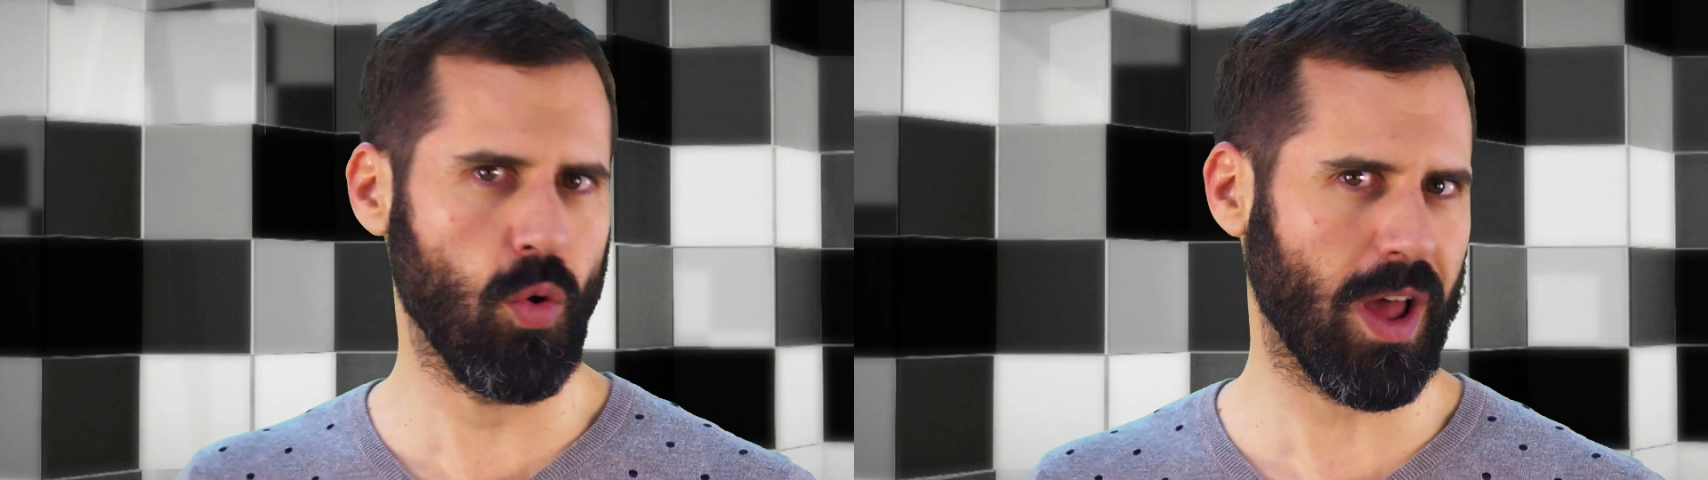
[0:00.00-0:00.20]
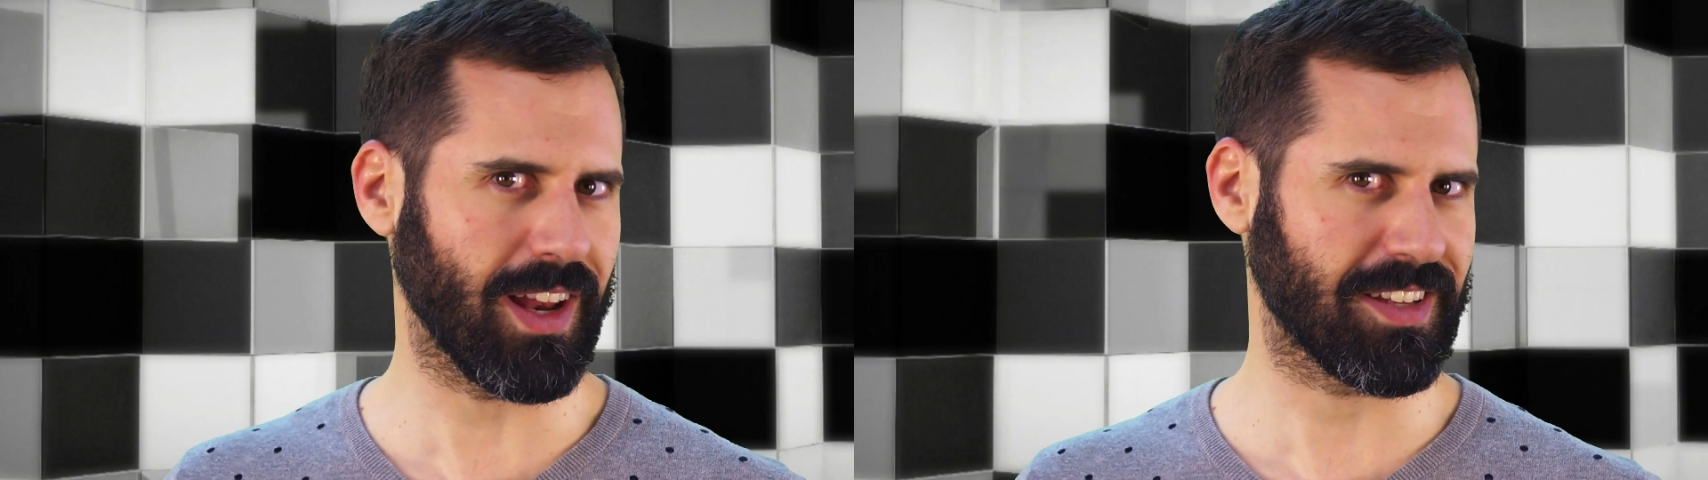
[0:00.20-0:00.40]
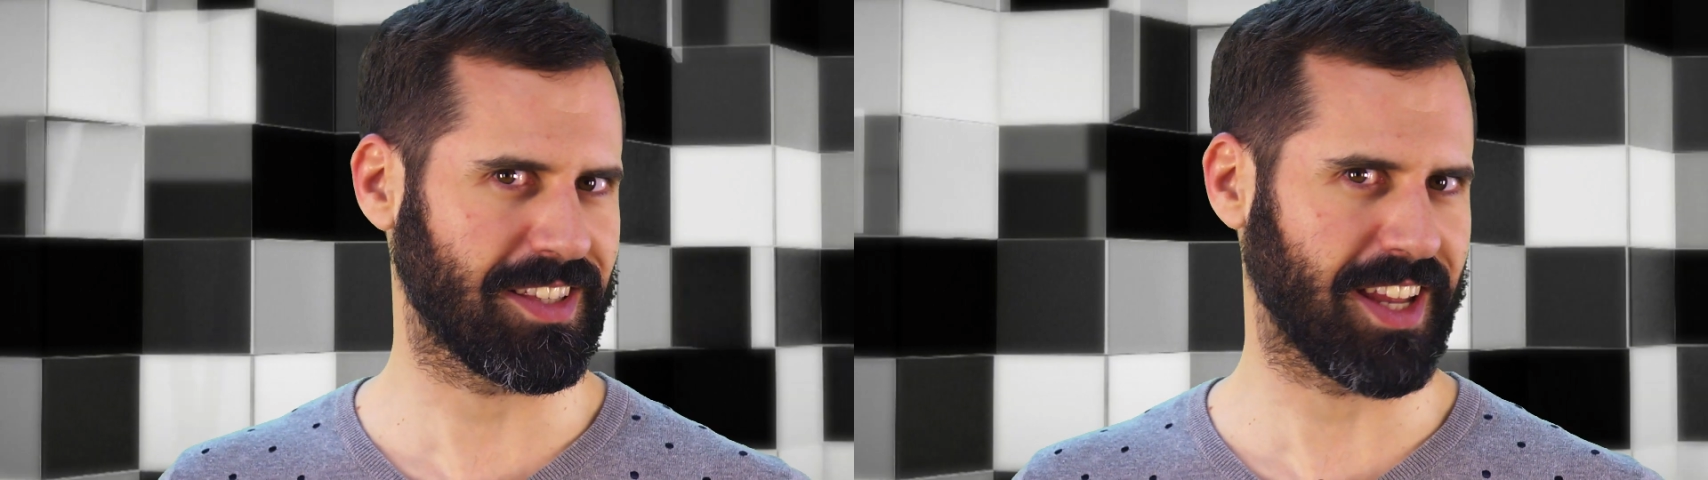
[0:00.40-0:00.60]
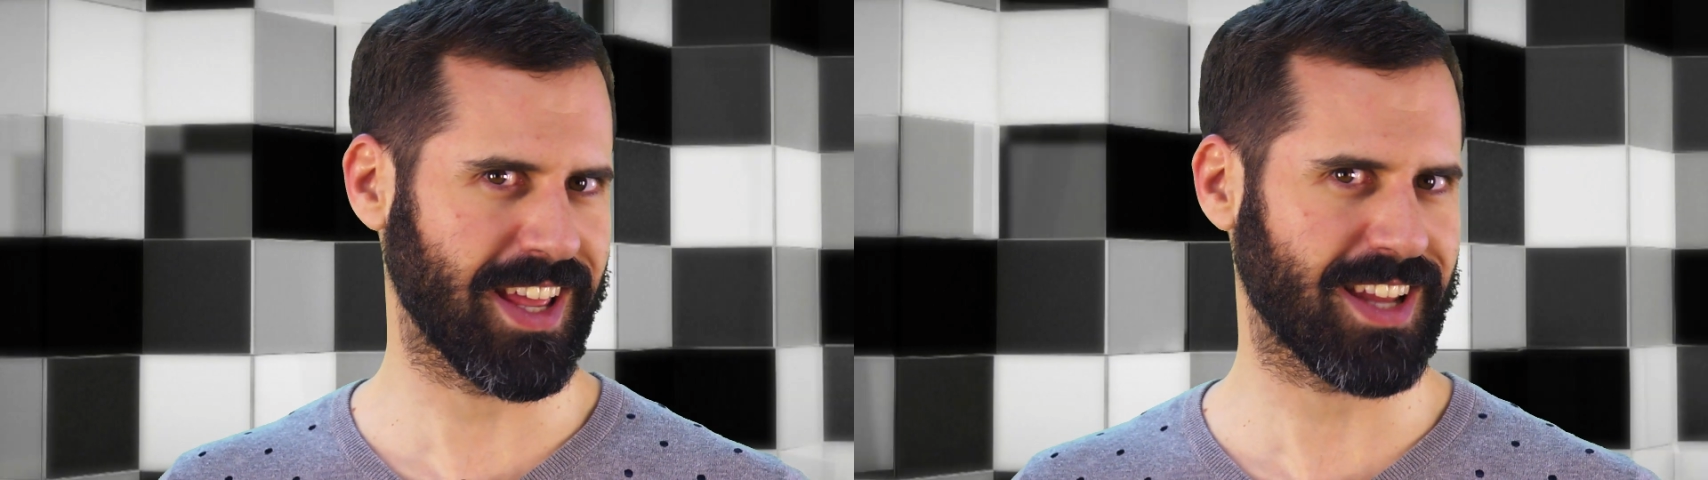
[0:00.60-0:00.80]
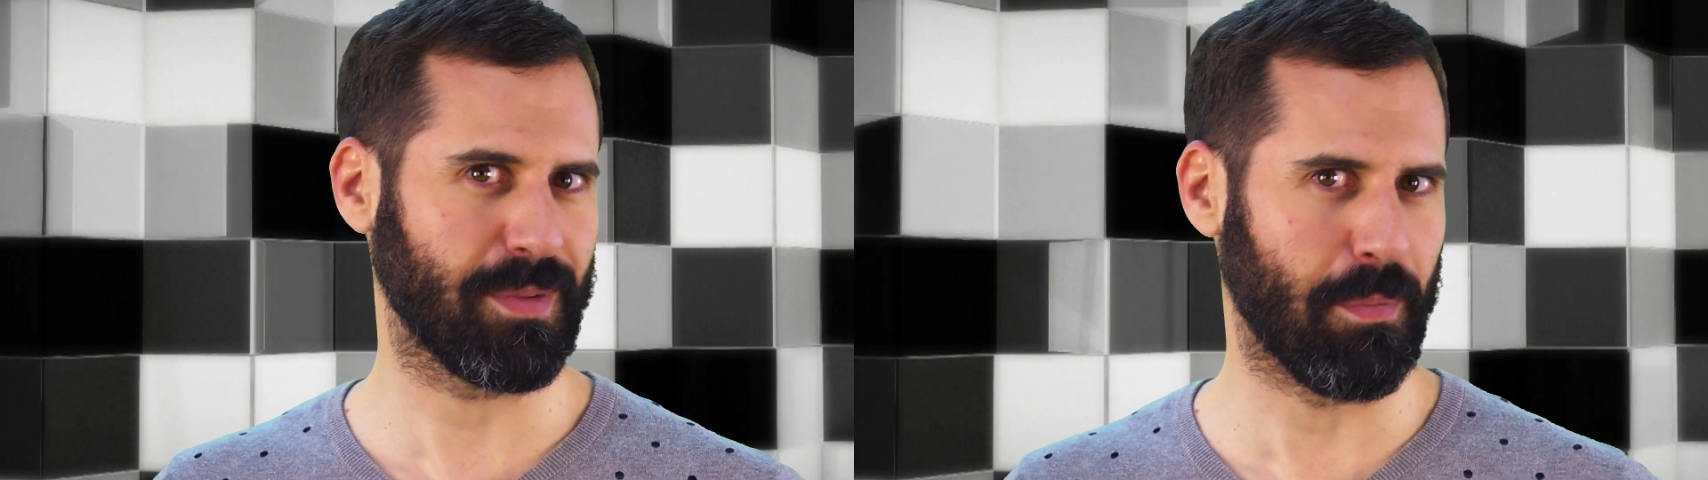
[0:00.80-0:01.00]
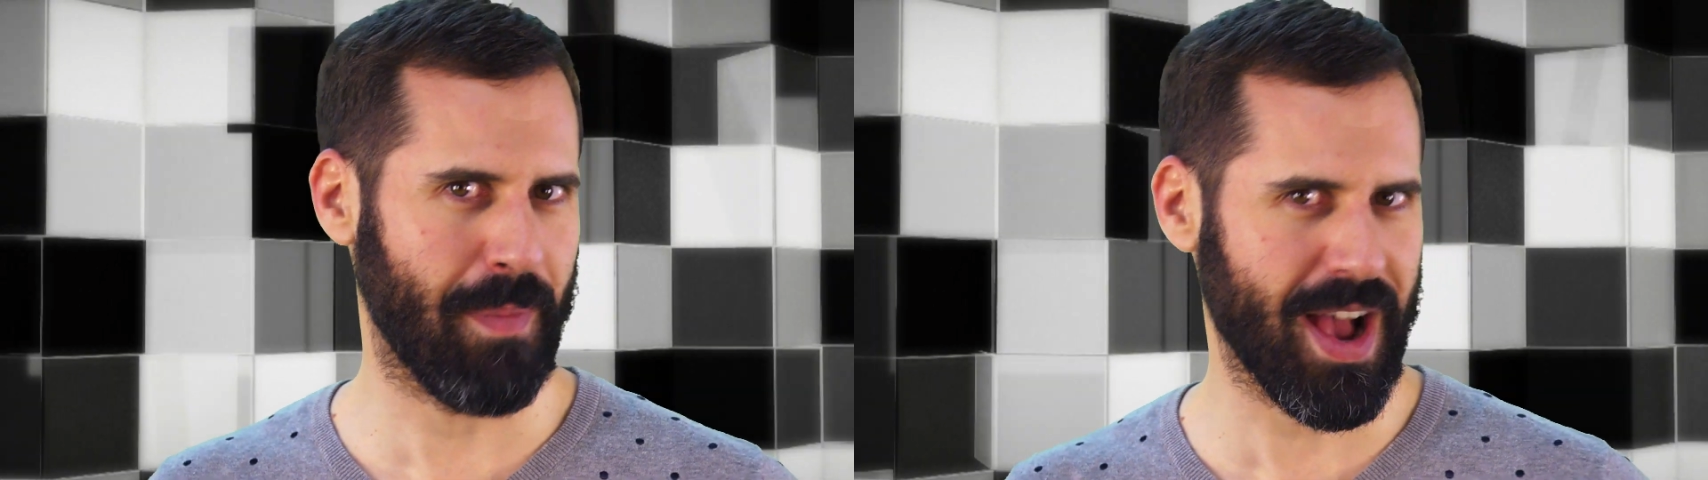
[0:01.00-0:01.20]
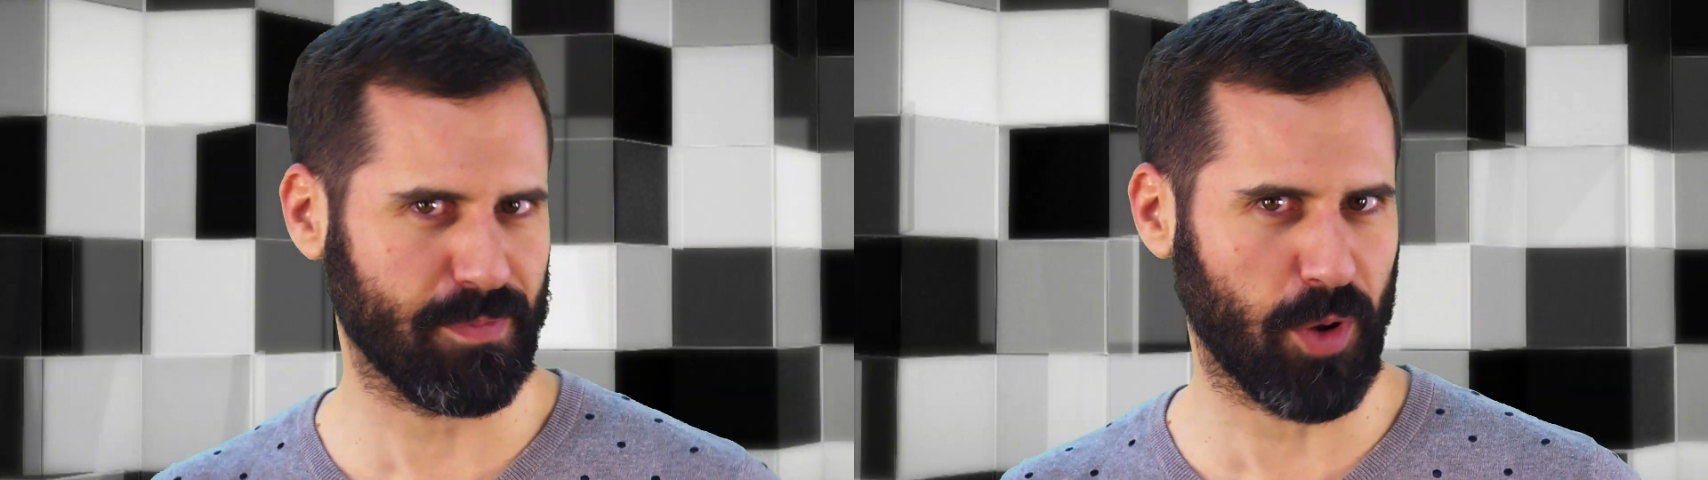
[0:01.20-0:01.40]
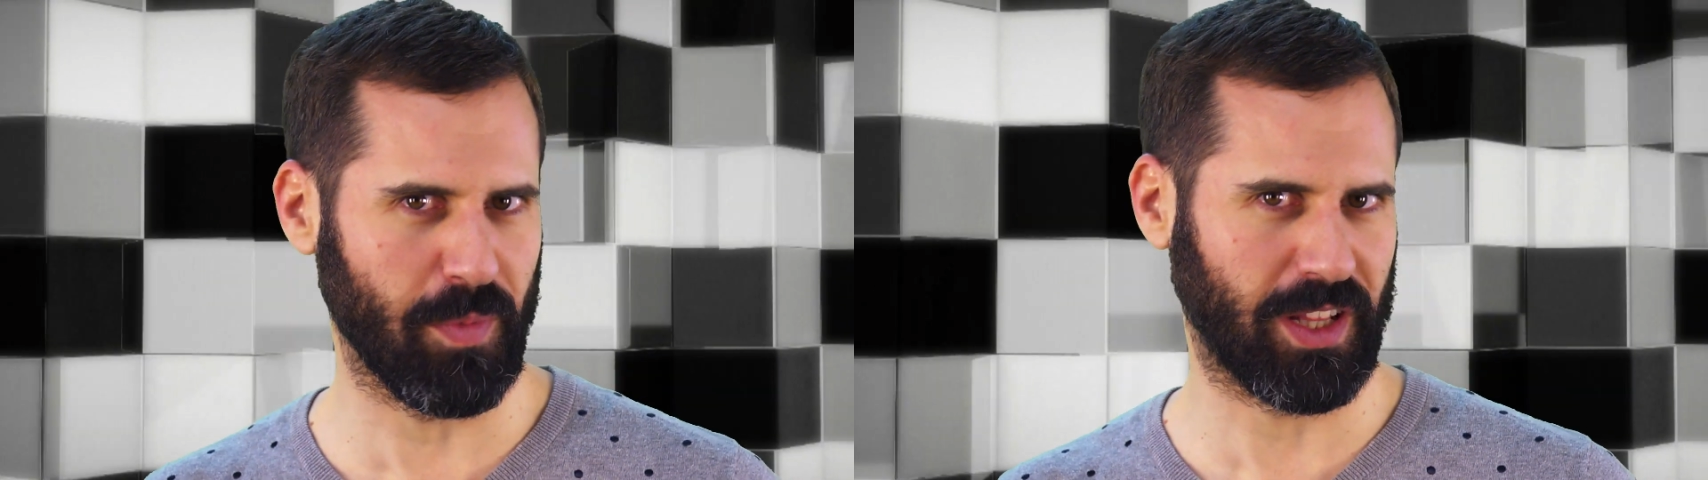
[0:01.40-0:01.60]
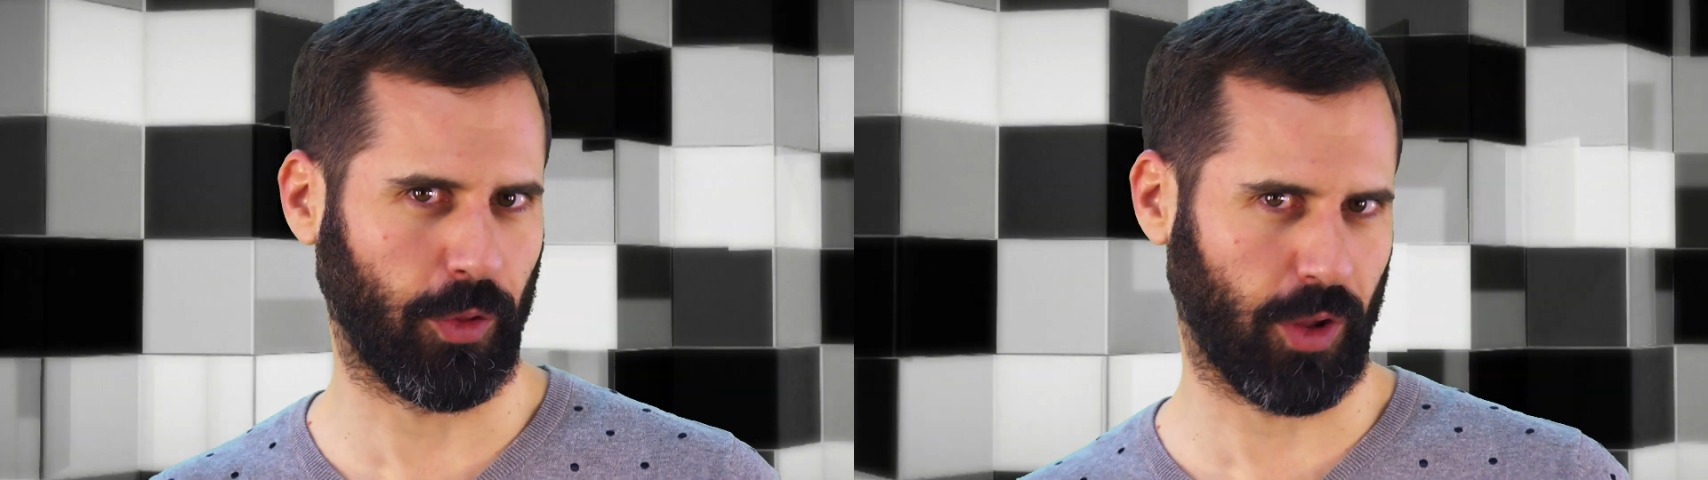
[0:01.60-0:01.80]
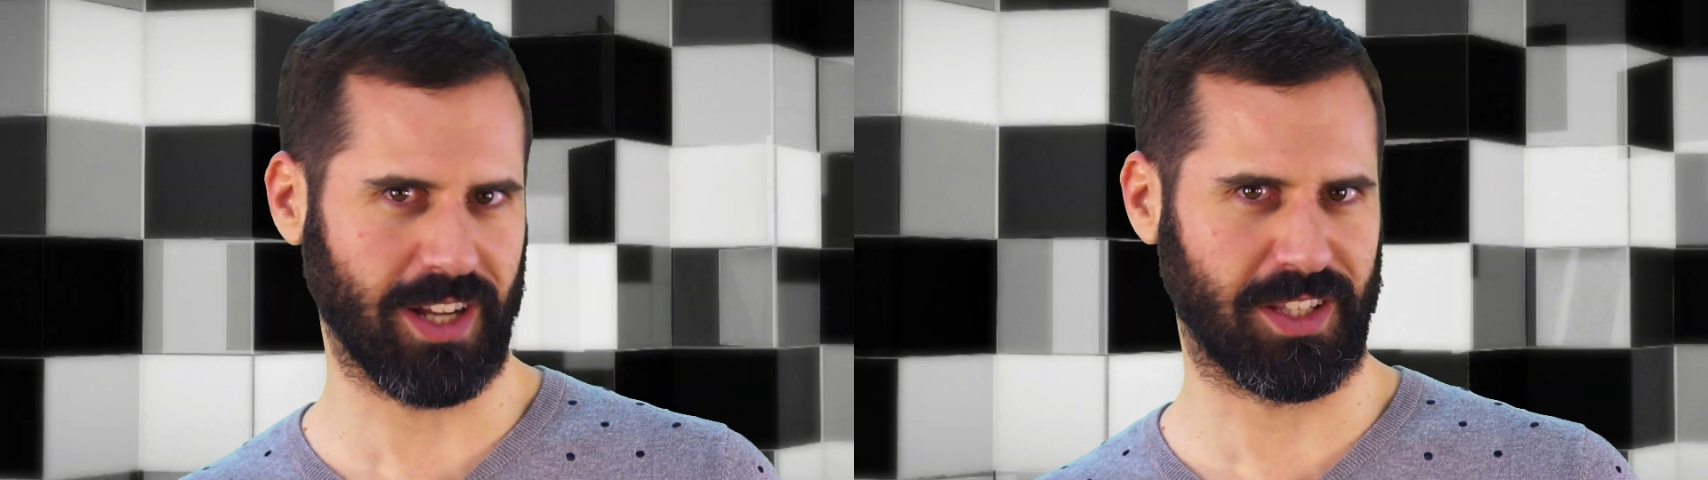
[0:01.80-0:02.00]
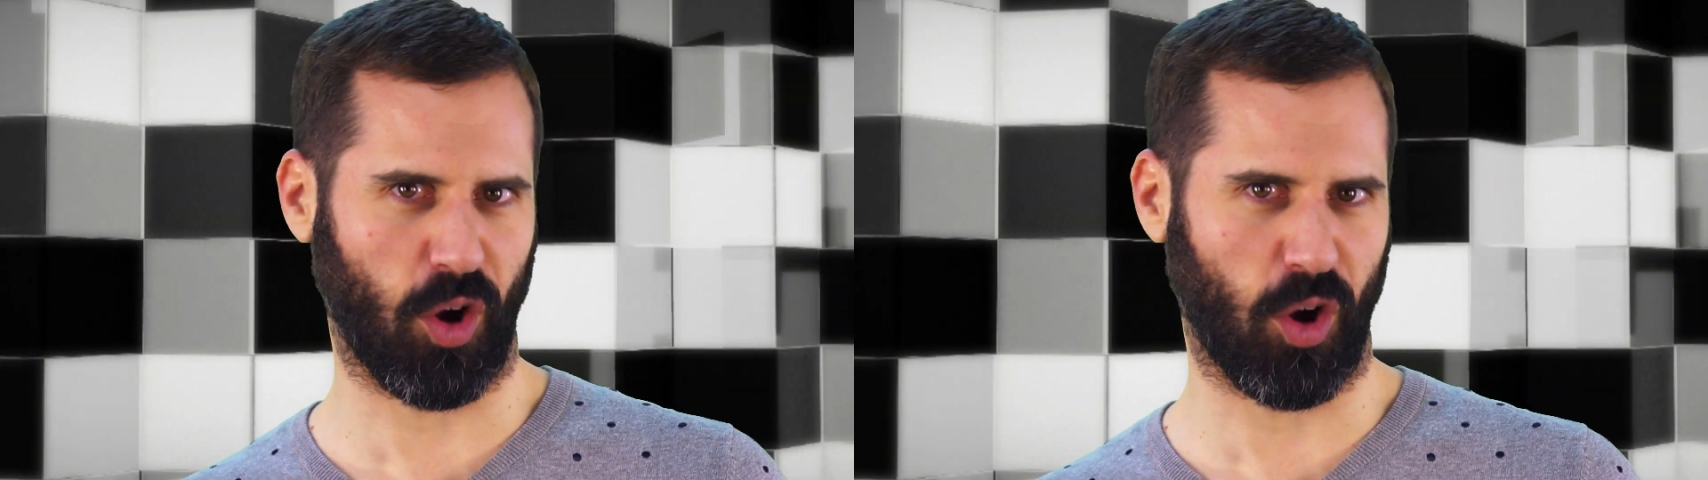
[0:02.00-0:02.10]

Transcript: una de las estrellas más prometedoras de